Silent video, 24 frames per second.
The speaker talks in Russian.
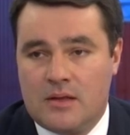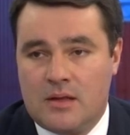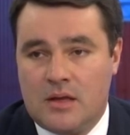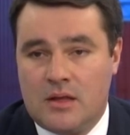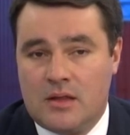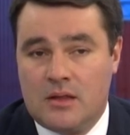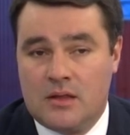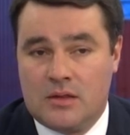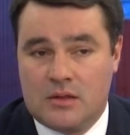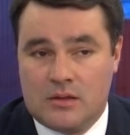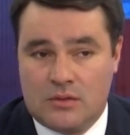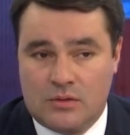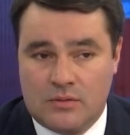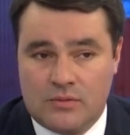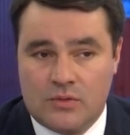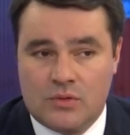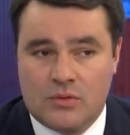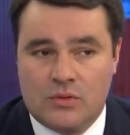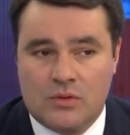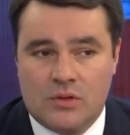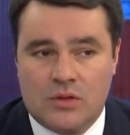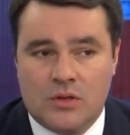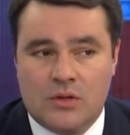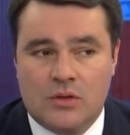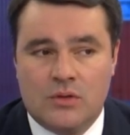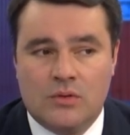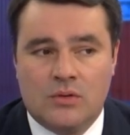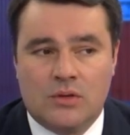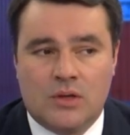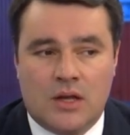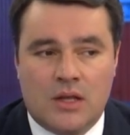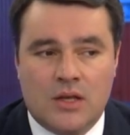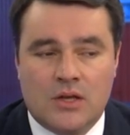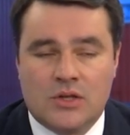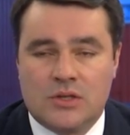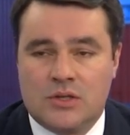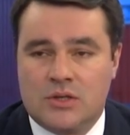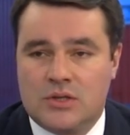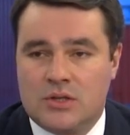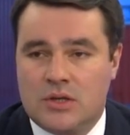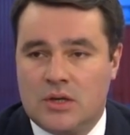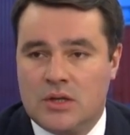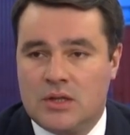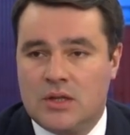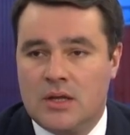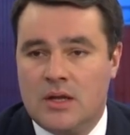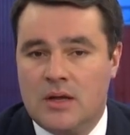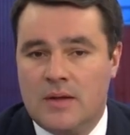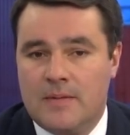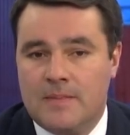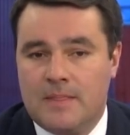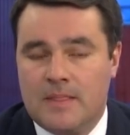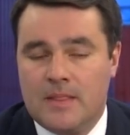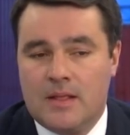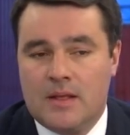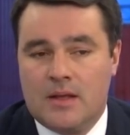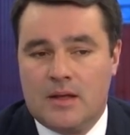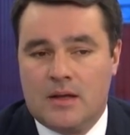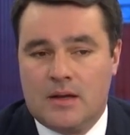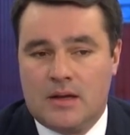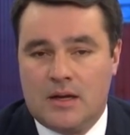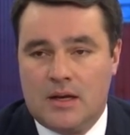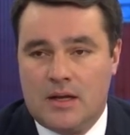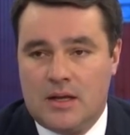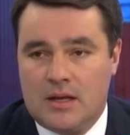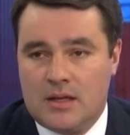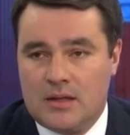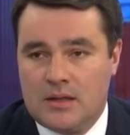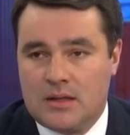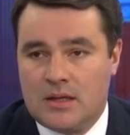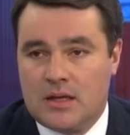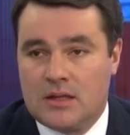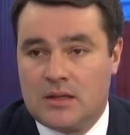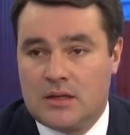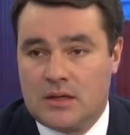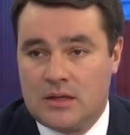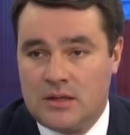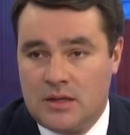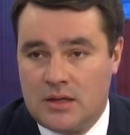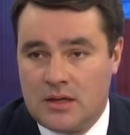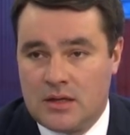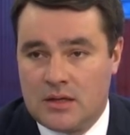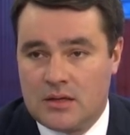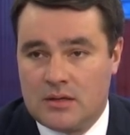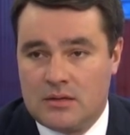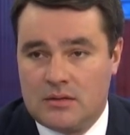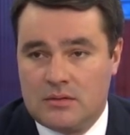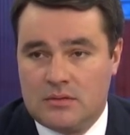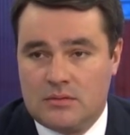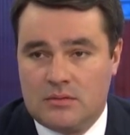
деятельности. Но все это идет, конечно же, от клиента, от рынка.